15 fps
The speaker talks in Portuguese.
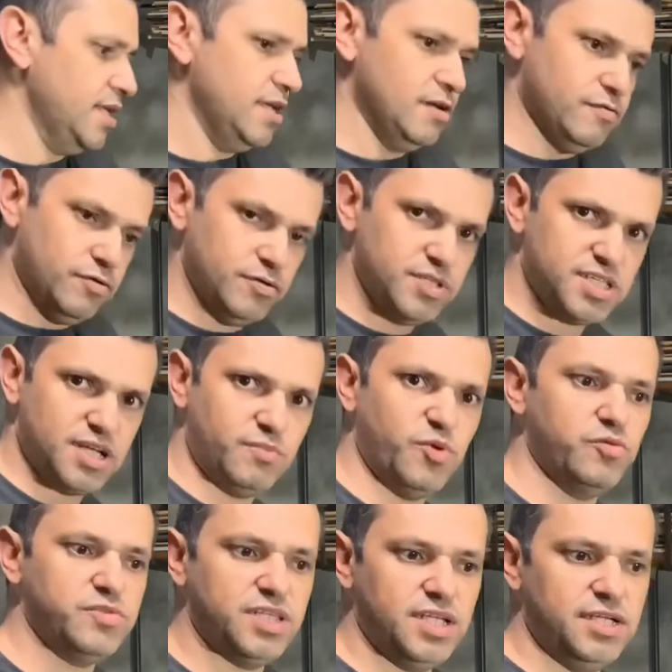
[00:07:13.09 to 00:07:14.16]
Eu vou estar
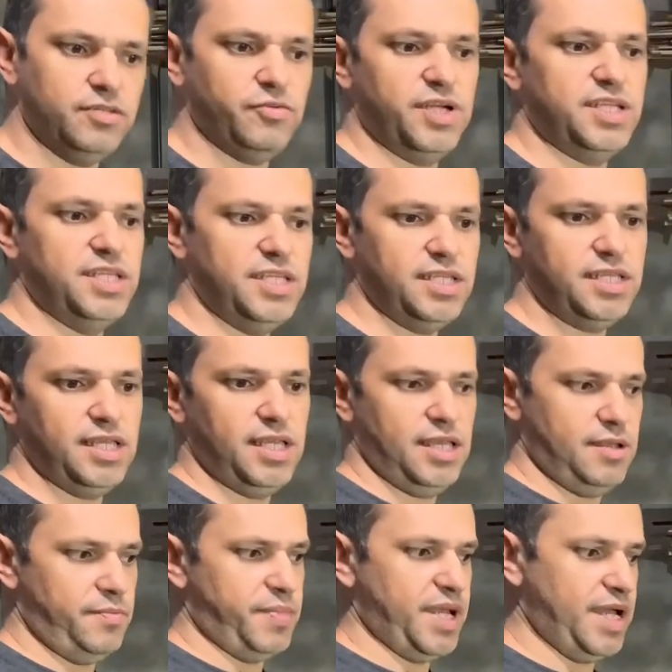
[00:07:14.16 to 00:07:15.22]
montando aqui
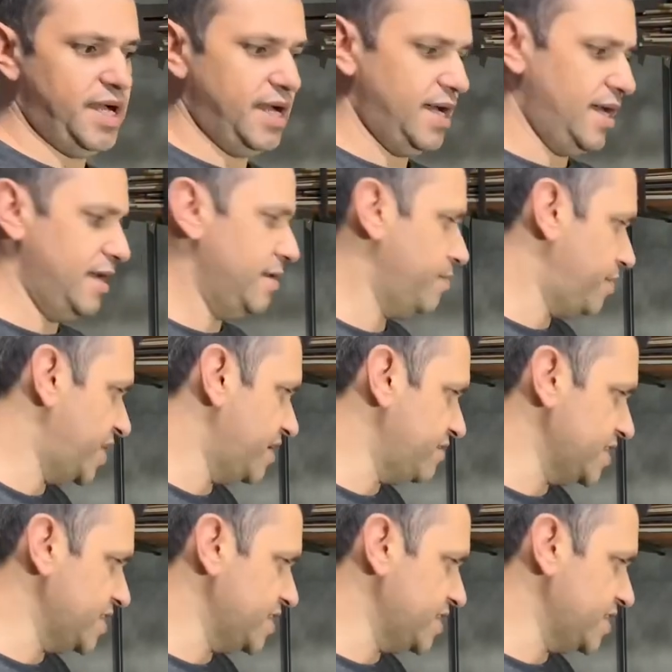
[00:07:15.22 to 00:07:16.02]
para